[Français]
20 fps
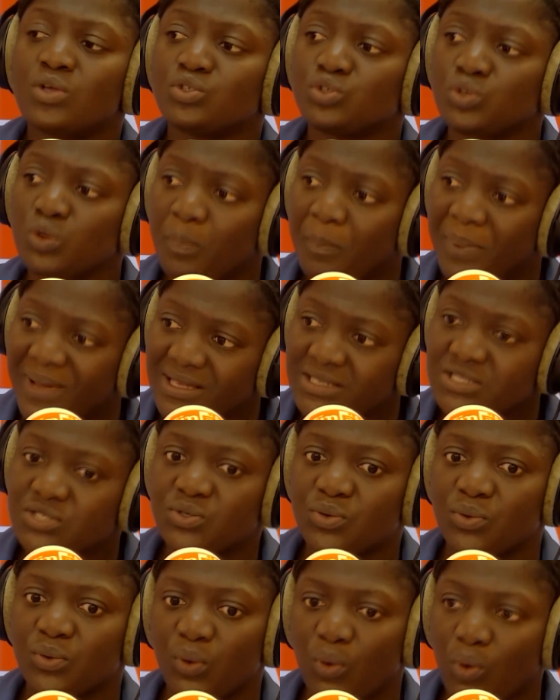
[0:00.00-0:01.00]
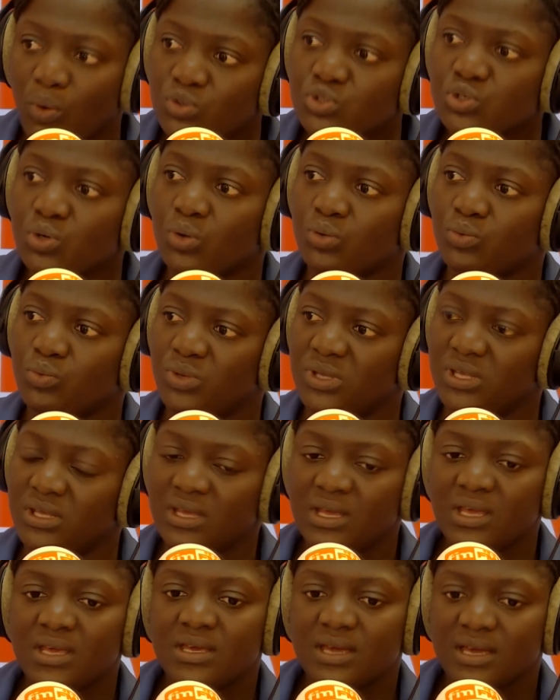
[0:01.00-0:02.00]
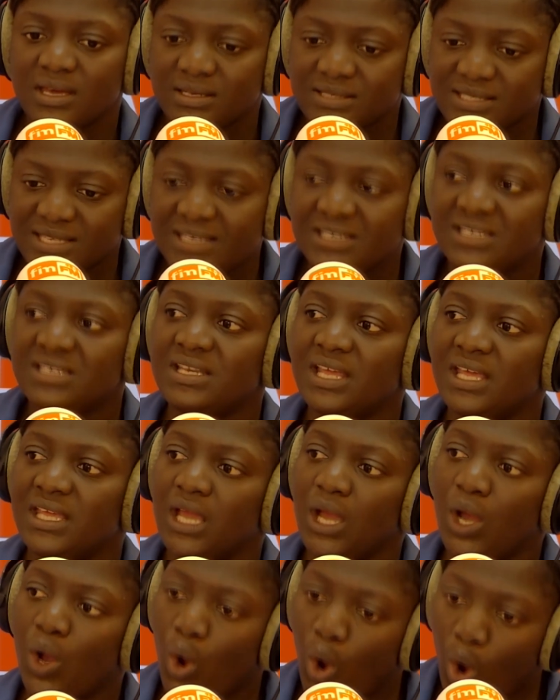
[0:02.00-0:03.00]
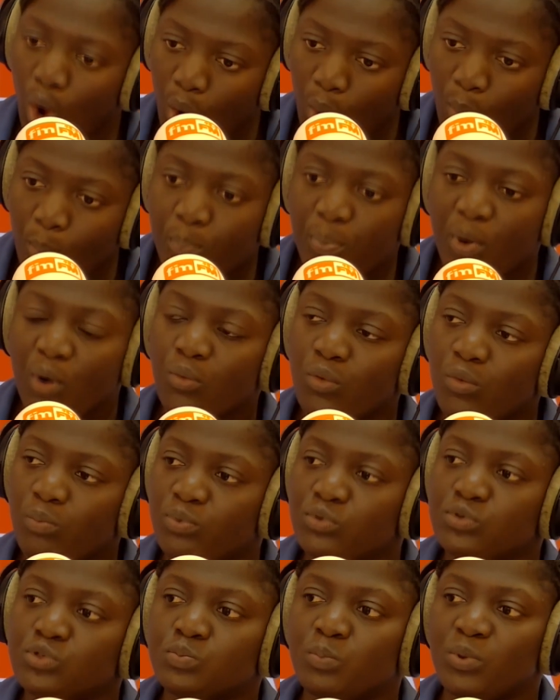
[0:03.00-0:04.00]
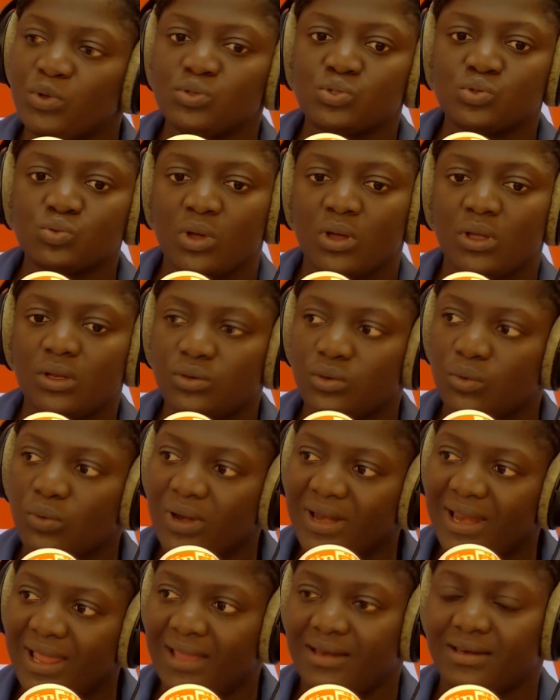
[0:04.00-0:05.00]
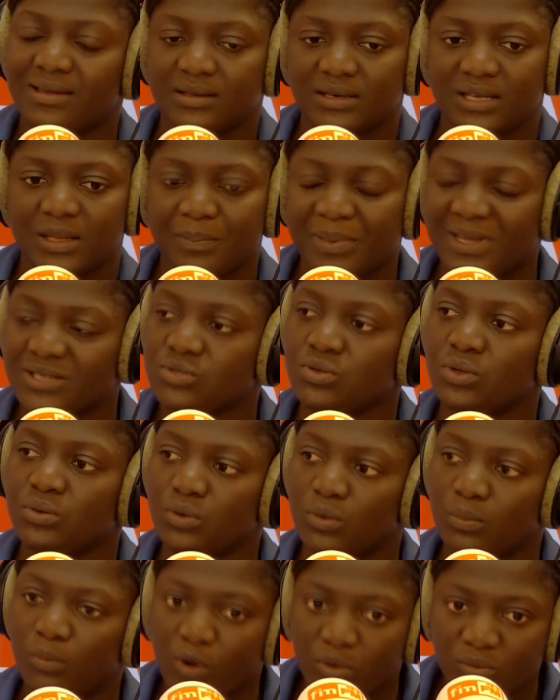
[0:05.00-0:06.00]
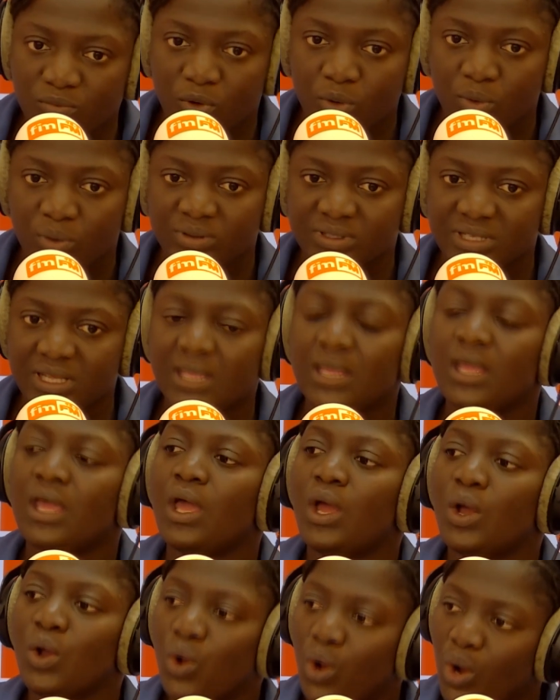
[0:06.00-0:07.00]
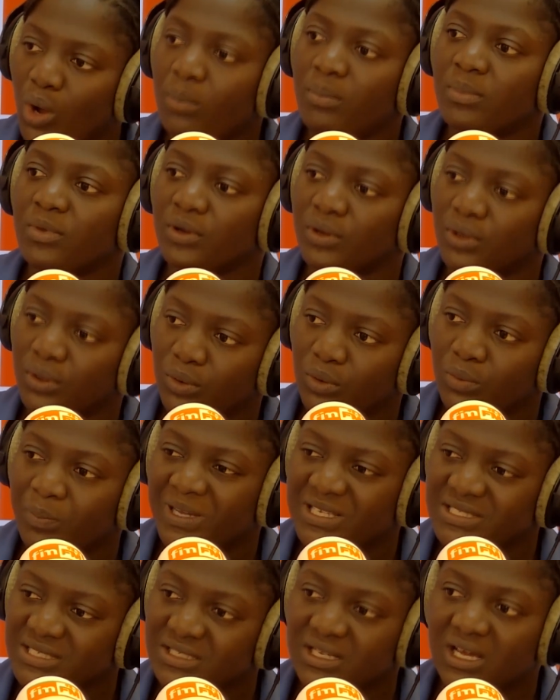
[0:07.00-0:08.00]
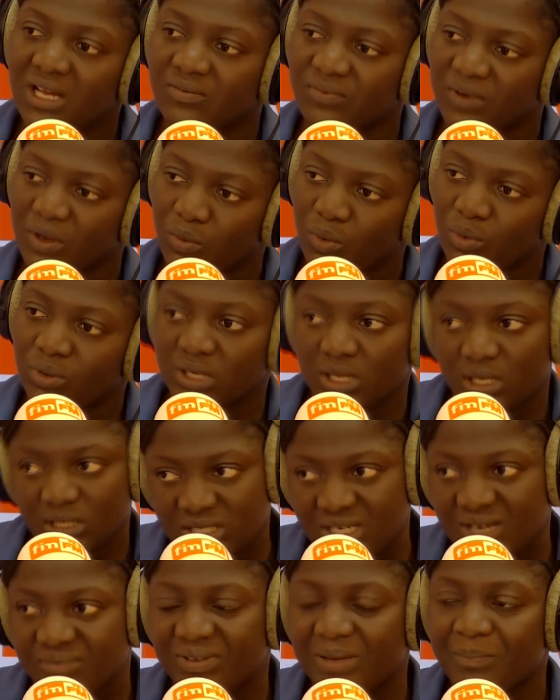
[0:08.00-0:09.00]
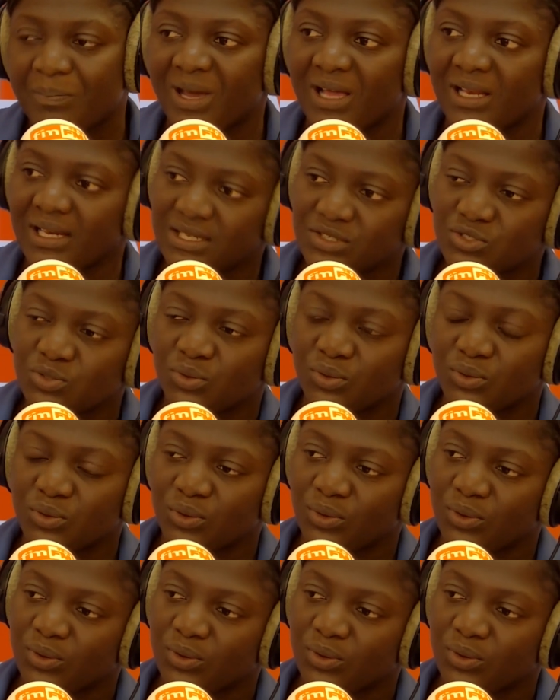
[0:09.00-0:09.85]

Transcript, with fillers: Je pense que aujourd'hui ces Guinéens ont beaucoup plus besoin de l'aide des personnes de bonne volonté comme euh, le président Alpha Condé qui a fait parler son cœur.